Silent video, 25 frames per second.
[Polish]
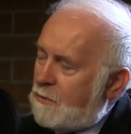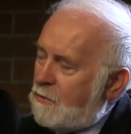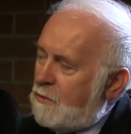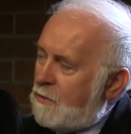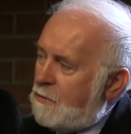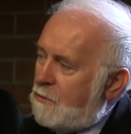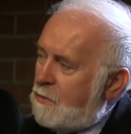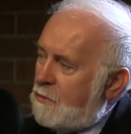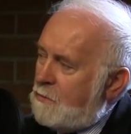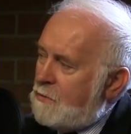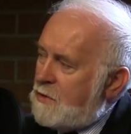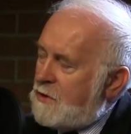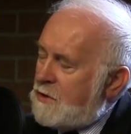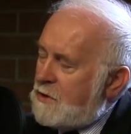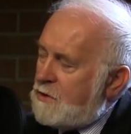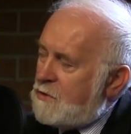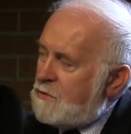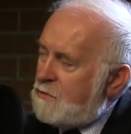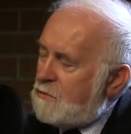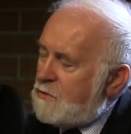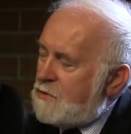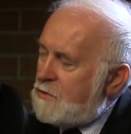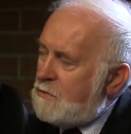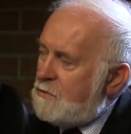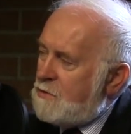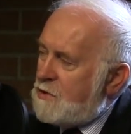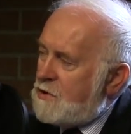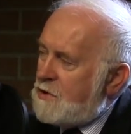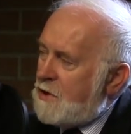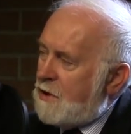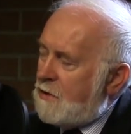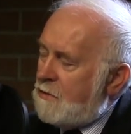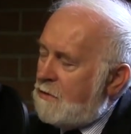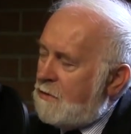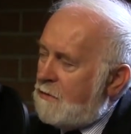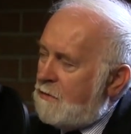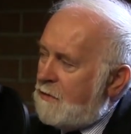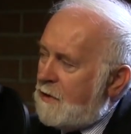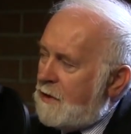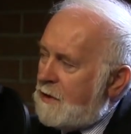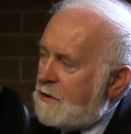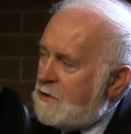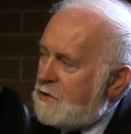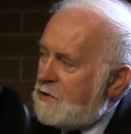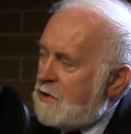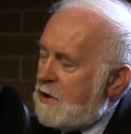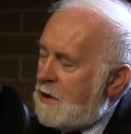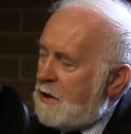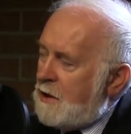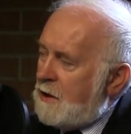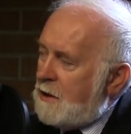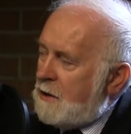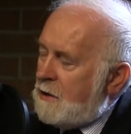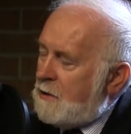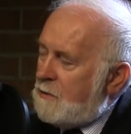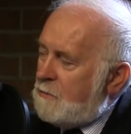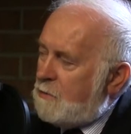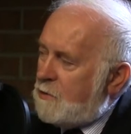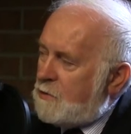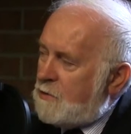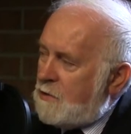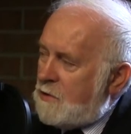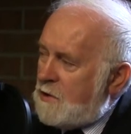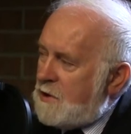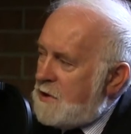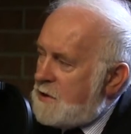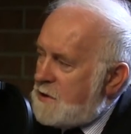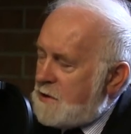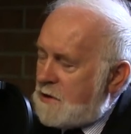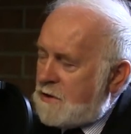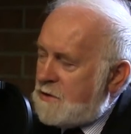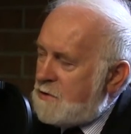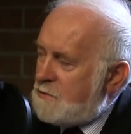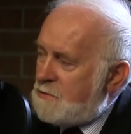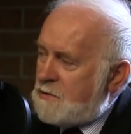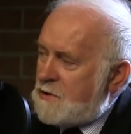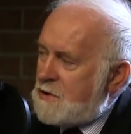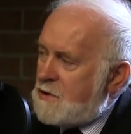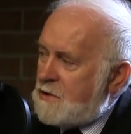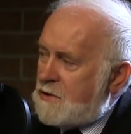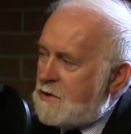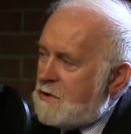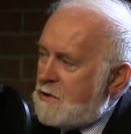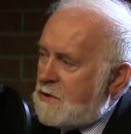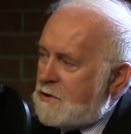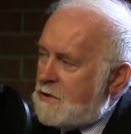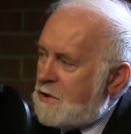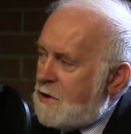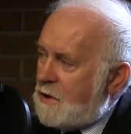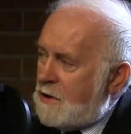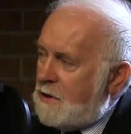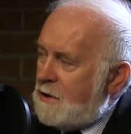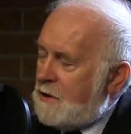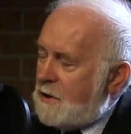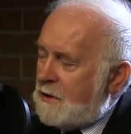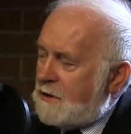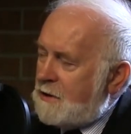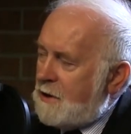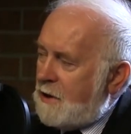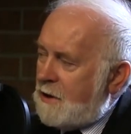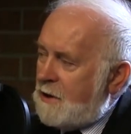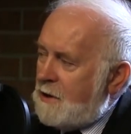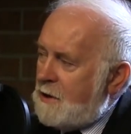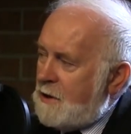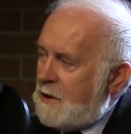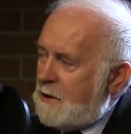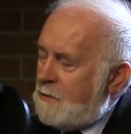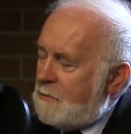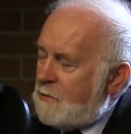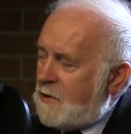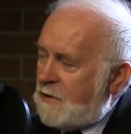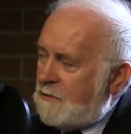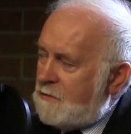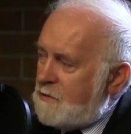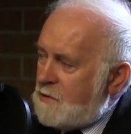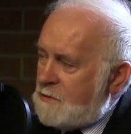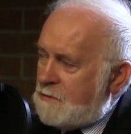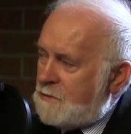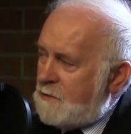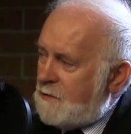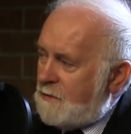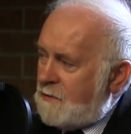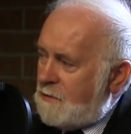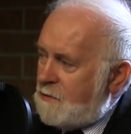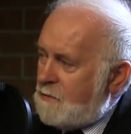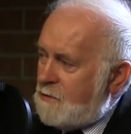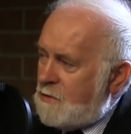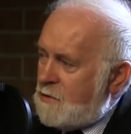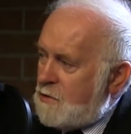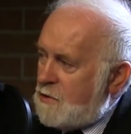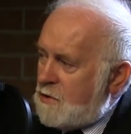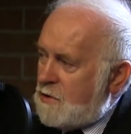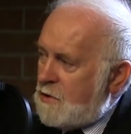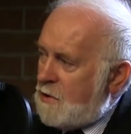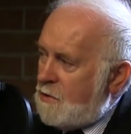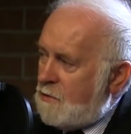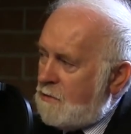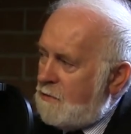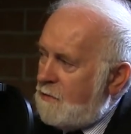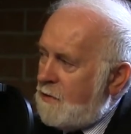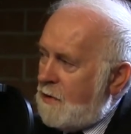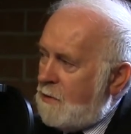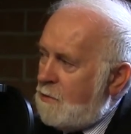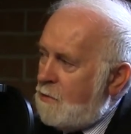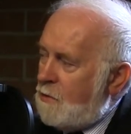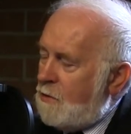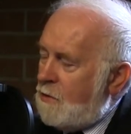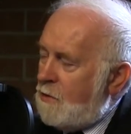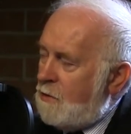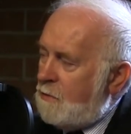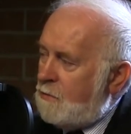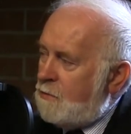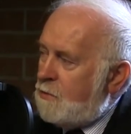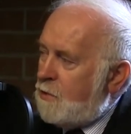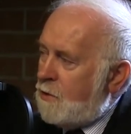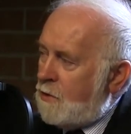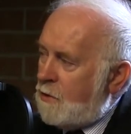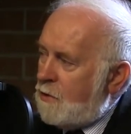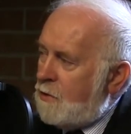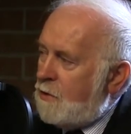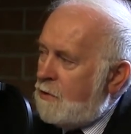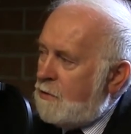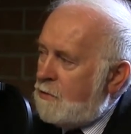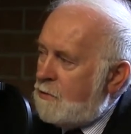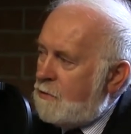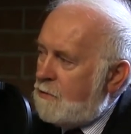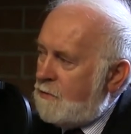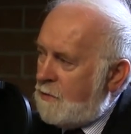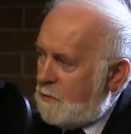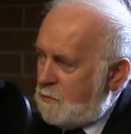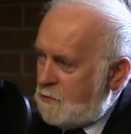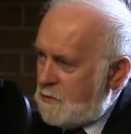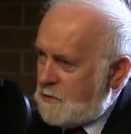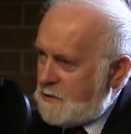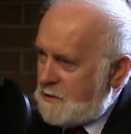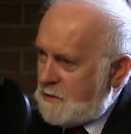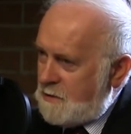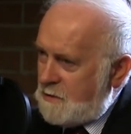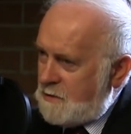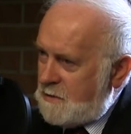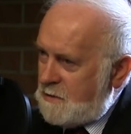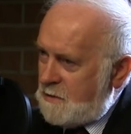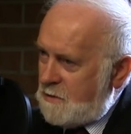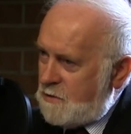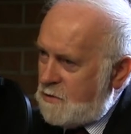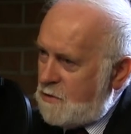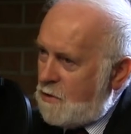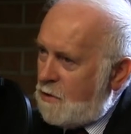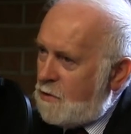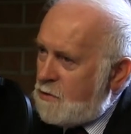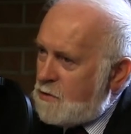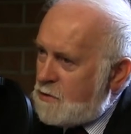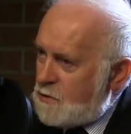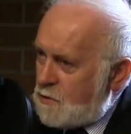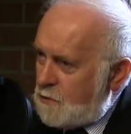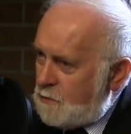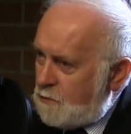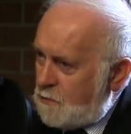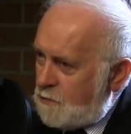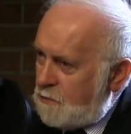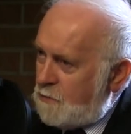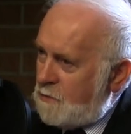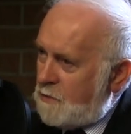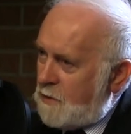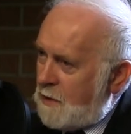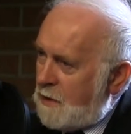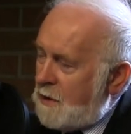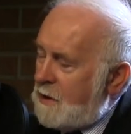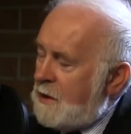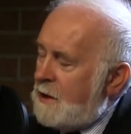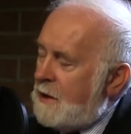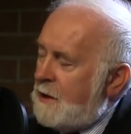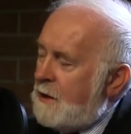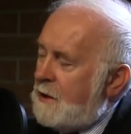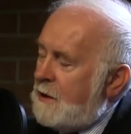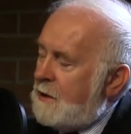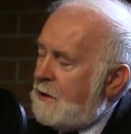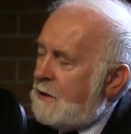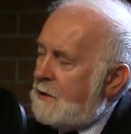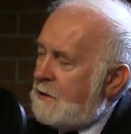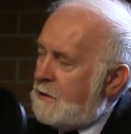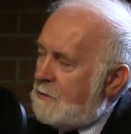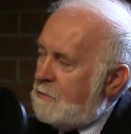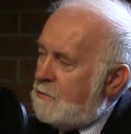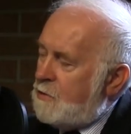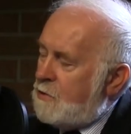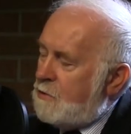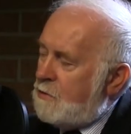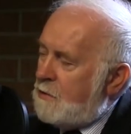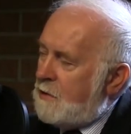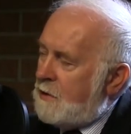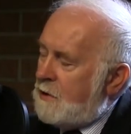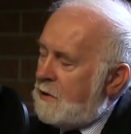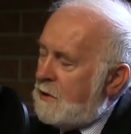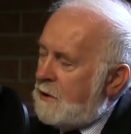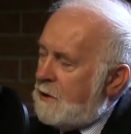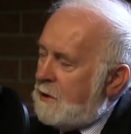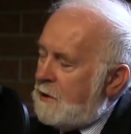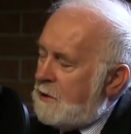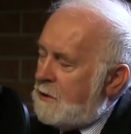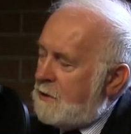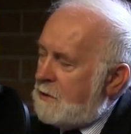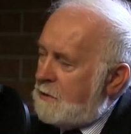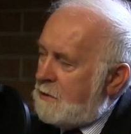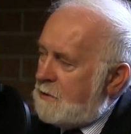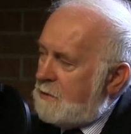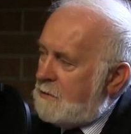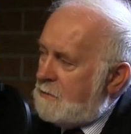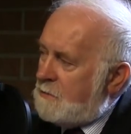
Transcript: bo, bo my też musimy szanować bo to nie jest tak, że przez 3-4 lata Prawo i Sprawiedliwość nie szanowało poglądów opozycji, czy osób, które e, były e,